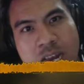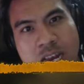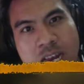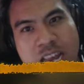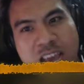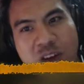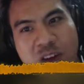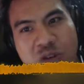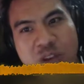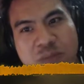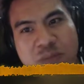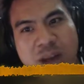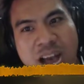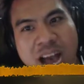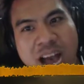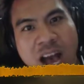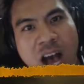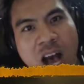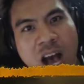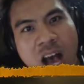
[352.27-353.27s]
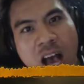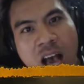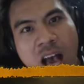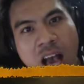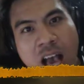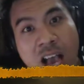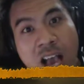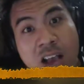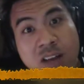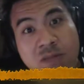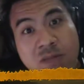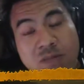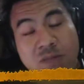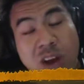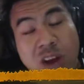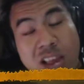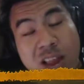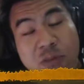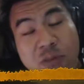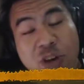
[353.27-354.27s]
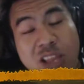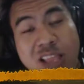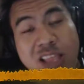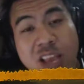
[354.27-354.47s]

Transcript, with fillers: nếu như mà đấy là một cái